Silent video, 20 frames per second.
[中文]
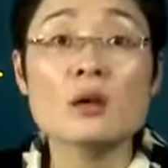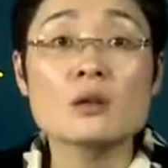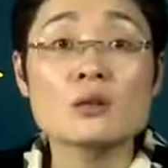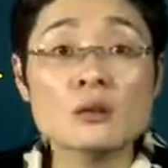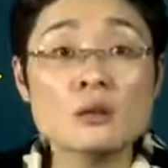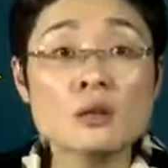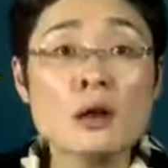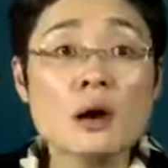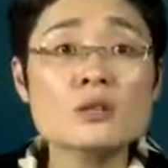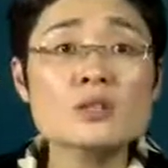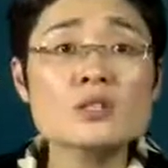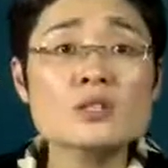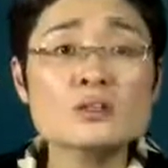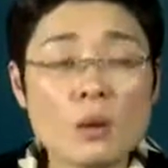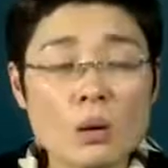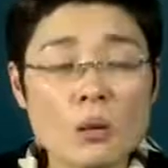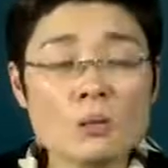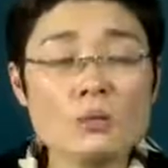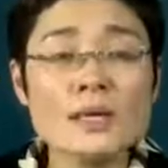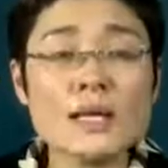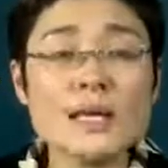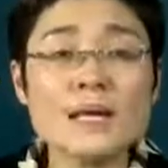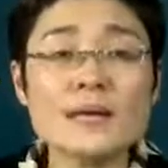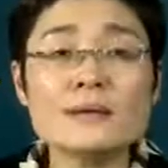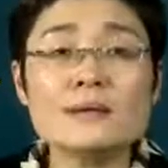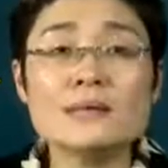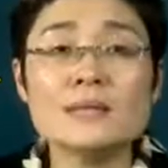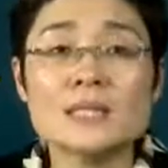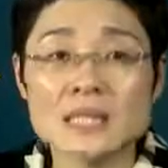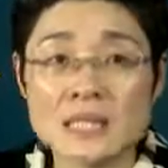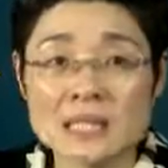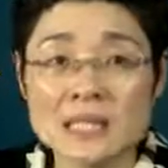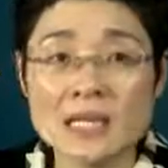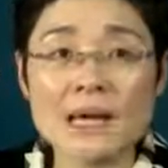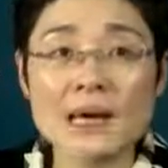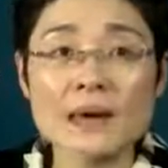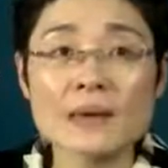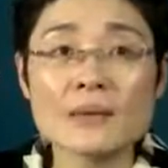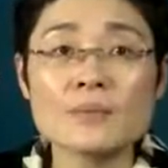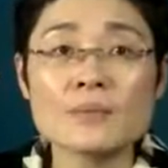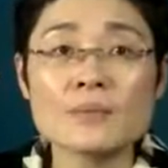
not only can